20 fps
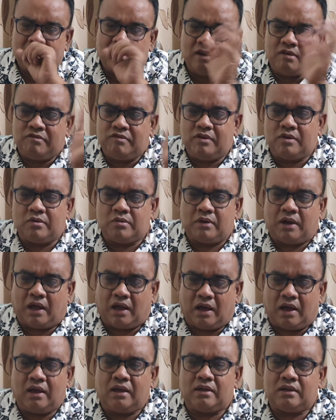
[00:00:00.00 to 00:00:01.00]
রিভিউ না
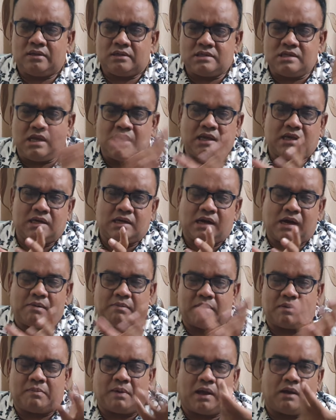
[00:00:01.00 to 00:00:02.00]
ঠিক
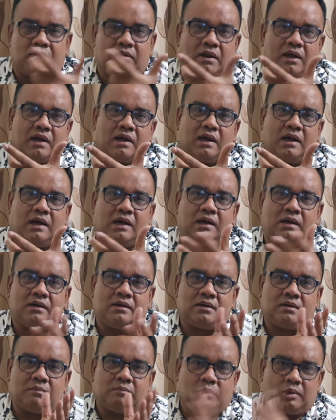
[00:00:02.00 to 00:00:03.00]
আবার ভালো লাগা
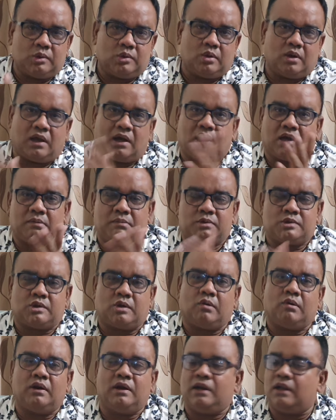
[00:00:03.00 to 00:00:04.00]
মন্দ লাগার
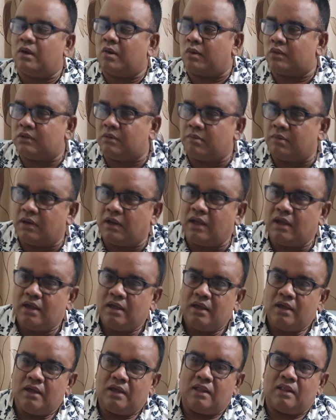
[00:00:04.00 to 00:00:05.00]
বিষয়গুলি নিয়ে কথা বলা
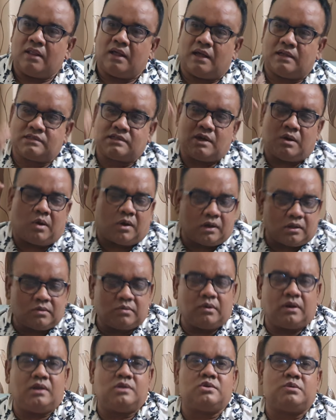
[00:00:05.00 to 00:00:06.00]
আজকে হঠাৎ
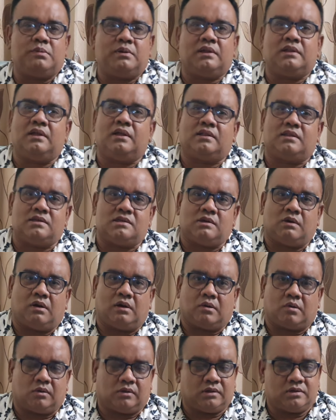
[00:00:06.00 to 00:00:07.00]
করে এই ছবিটা দেখতে যাওয়া
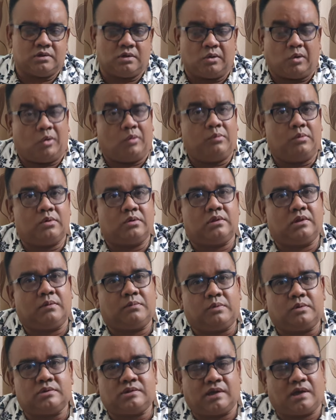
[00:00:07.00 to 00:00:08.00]
কথা ছিল ওমর
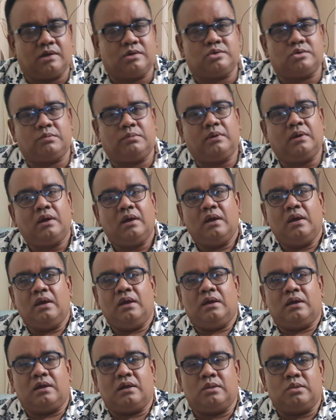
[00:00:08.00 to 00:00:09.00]
দেখবো সেকেন্ড ছবি
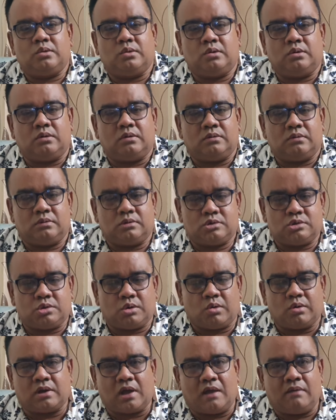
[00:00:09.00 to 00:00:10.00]
কিন্তু
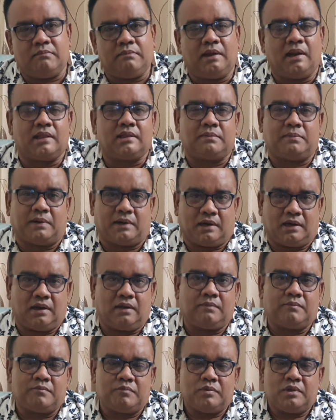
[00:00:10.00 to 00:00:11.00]
শো টাইম মেলাতে পারি
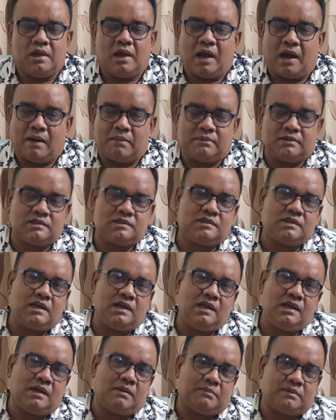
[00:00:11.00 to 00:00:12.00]
নাই আমার স্ত্রী
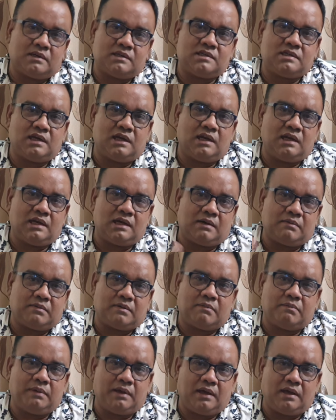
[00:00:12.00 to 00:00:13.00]
আমার ছেলে
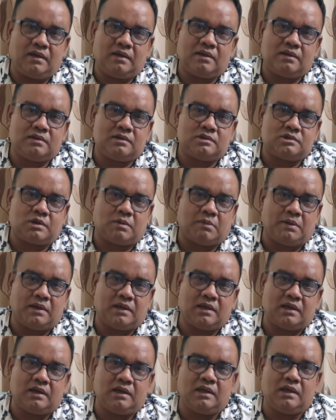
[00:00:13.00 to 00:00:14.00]
আমার মেয়ে
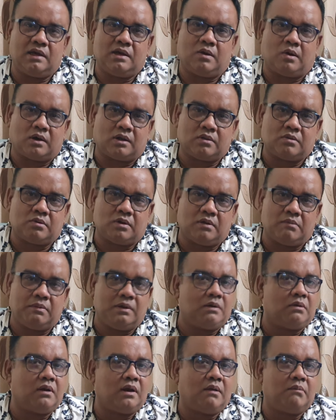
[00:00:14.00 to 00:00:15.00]
সবাইকে নিয়ে হঠাৎ করে
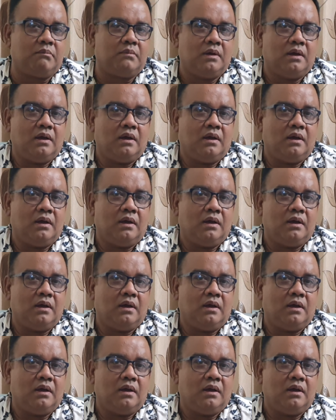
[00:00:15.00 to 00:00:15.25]
বেরোলাম